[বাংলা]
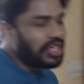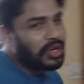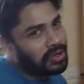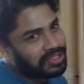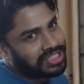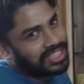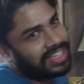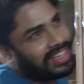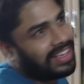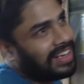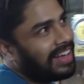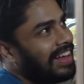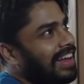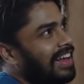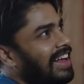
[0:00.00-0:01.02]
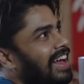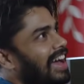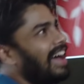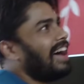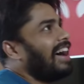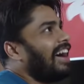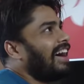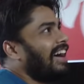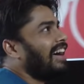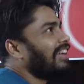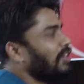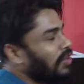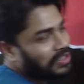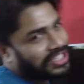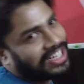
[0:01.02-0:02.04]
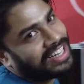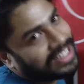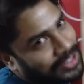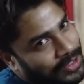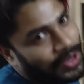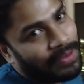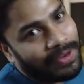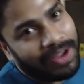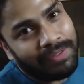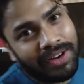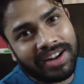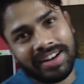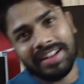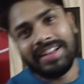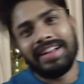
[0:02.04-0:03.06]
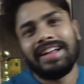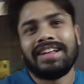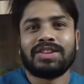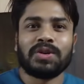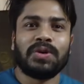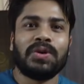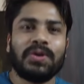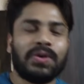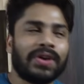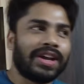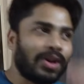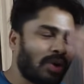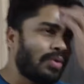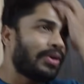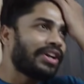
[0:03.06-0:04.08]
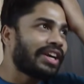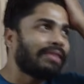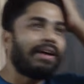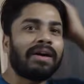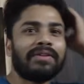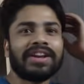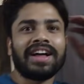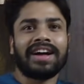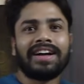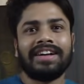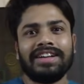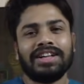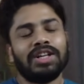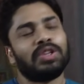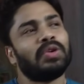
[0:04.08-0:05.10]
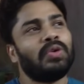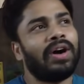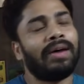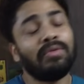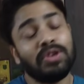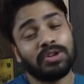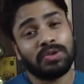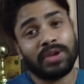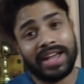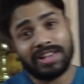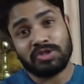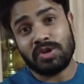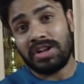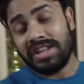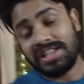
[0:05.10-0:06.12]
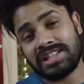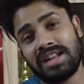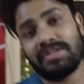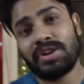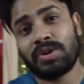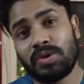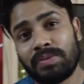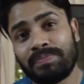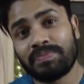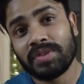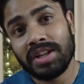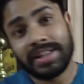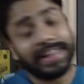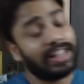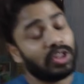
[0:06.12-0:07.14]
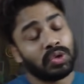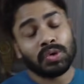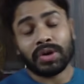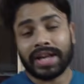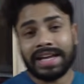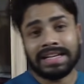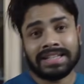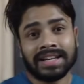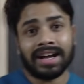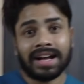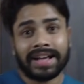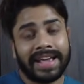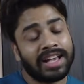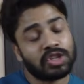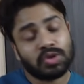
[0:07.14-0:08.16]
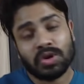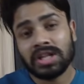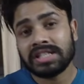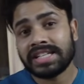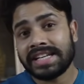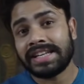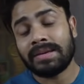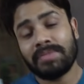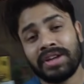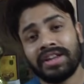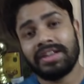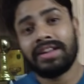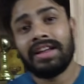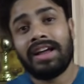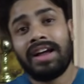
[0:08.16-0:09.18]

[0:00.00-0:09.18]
যে ইয়ং ইয়ং ছেলে কি হবে আমার তো এরকম অনেকে ভাবে না তো আমি একটু ক্যাজুয়াল নিয়েছিলাম এরকম কিন্তু এইটা ক্যাজুয়াল যে নেবে